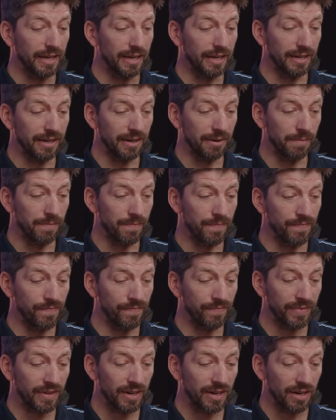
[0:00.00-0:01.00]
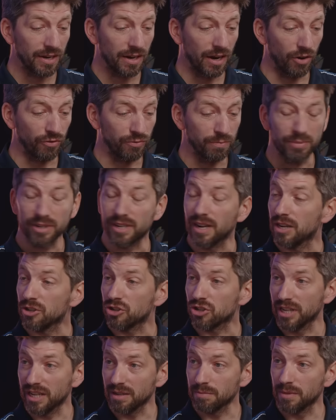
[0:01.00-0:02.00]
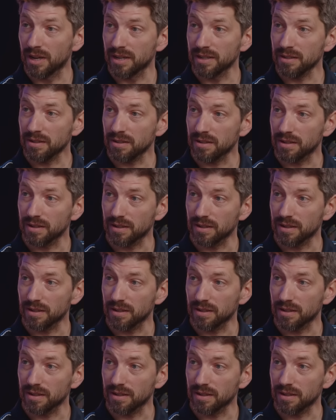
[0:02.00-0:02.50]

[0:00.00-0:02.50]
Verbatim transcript: Ähm, auf dem Pedal steht man,